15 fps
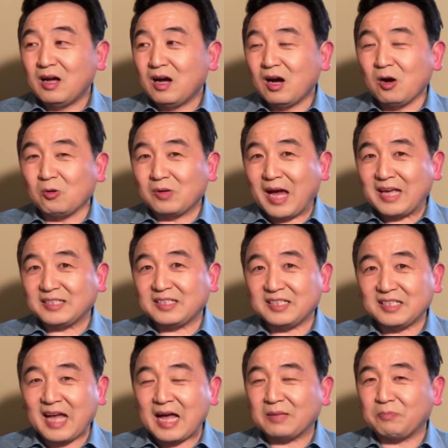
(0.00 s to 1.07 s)
后来
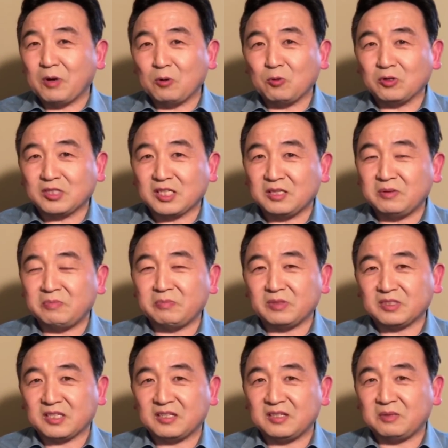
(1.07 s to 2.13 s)
其他的，包括陈
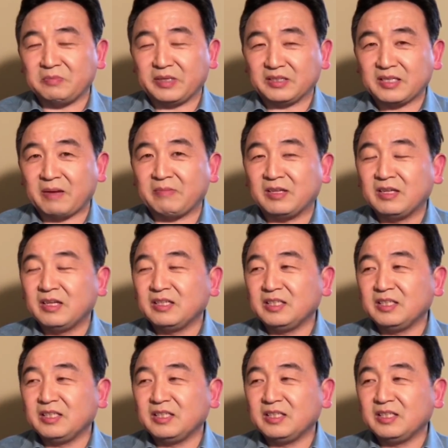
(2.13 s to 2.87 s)
陈尔敏他们，